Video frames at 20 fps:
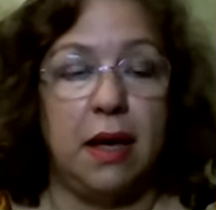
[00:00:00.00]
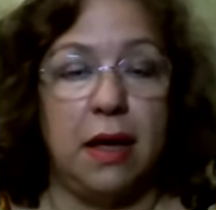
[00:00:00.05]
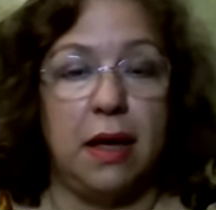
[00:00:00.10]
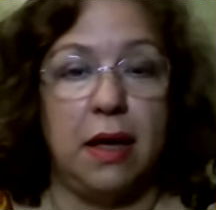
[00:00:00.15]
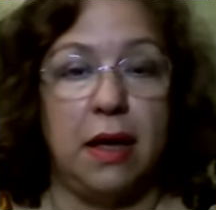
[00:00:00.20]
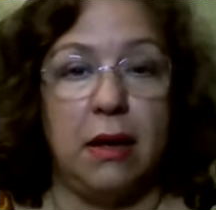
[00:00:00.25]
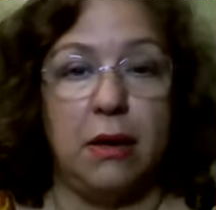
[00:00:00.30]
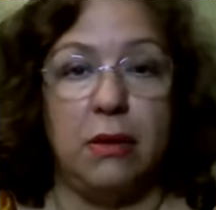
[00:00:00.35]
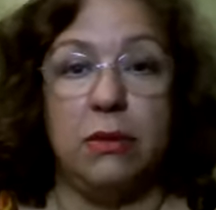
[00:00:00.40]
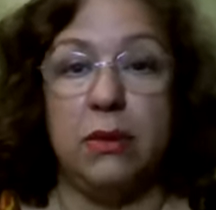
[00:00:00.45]

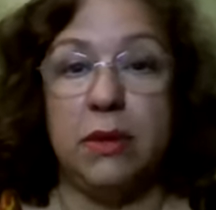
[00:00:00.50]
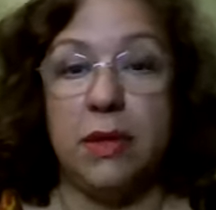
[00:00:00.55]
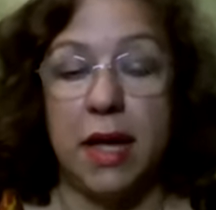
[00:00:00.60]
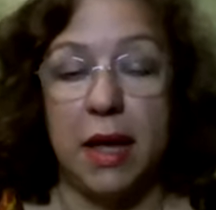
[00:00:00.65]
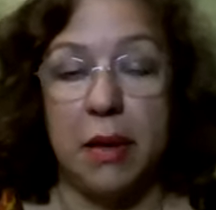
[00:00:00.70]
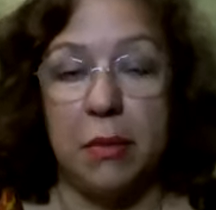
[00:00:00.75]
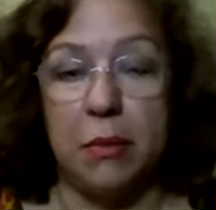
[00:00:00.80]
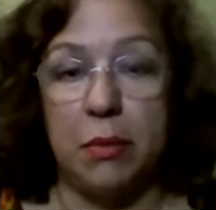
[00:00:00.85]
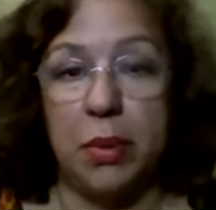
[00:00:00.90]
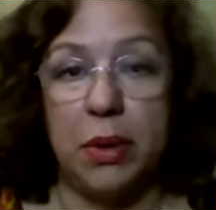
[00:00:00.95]
a
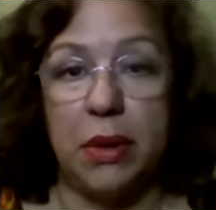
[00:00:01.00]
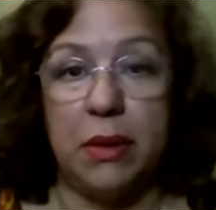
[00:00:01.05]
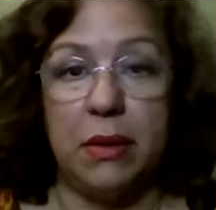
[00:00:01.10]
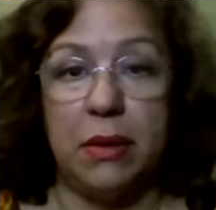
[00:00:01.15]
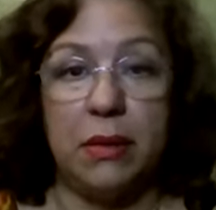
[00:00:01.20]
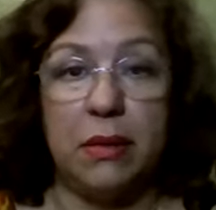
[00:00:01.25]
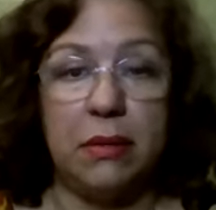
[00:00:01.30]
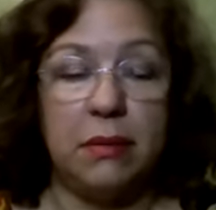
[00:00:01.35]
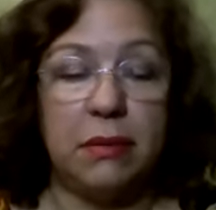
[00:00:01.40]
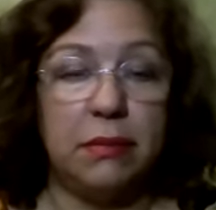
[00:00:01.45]
un
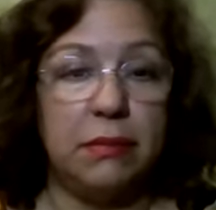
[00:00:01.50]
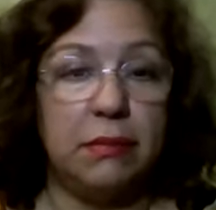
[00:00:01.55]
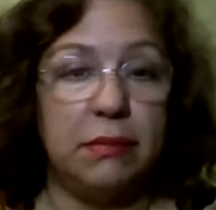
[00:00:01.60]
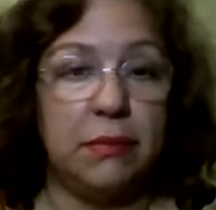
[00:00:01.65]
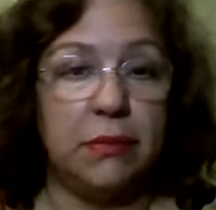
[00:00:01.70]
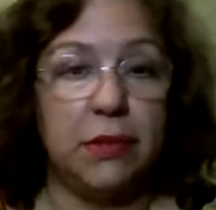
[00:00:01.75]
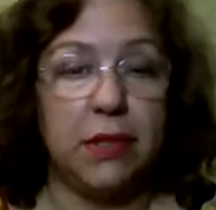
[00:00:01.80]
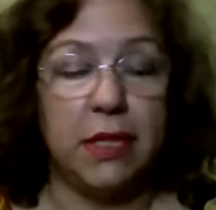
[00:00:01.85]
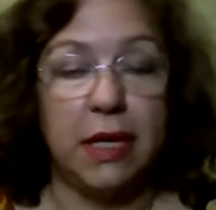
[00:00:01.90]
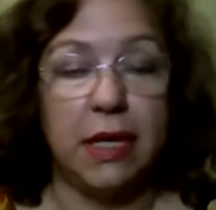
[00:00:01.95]
templo,
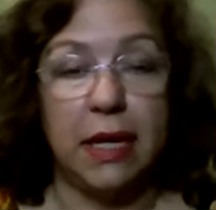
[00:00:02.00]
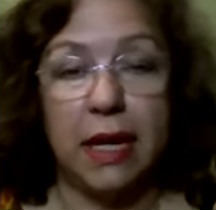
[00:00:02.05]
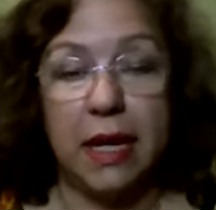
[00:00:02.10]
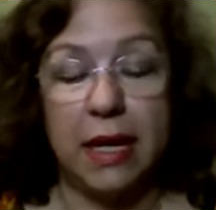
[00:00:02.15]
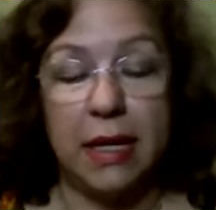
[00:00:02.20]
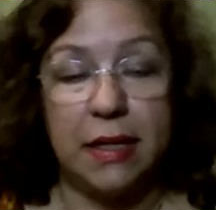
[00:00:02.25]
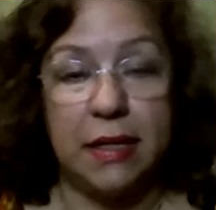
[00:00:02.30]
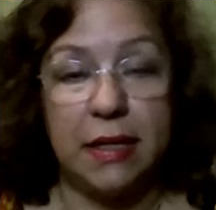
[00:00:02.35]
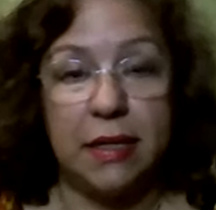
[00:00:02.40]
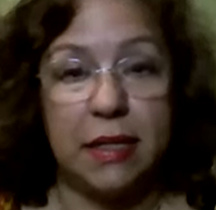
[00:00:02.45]
una
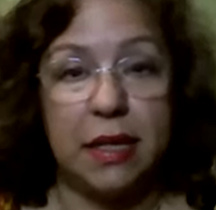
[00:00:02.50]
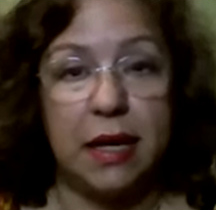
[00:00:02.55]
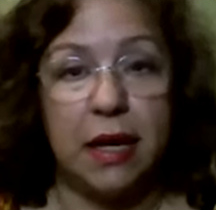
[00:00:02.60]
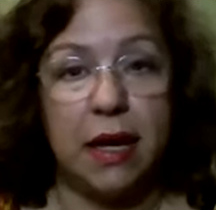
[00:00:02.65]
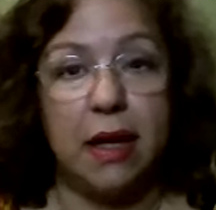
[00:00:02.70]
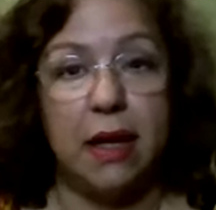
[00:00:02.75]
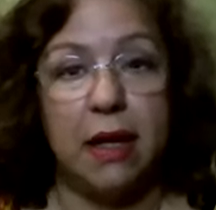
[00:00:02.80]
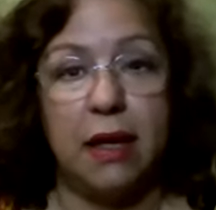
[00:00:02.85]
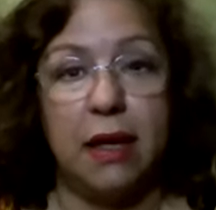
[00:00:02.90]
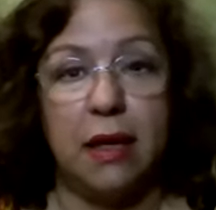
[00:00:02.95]

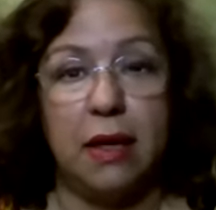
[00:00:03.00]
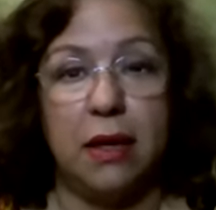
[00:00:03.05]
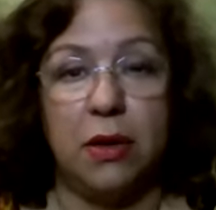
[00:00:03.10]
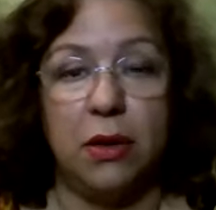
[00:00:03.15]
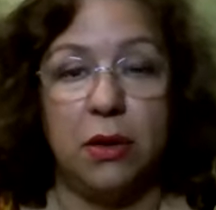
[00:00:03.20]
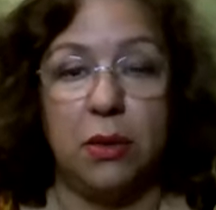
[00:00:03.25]
iglesia,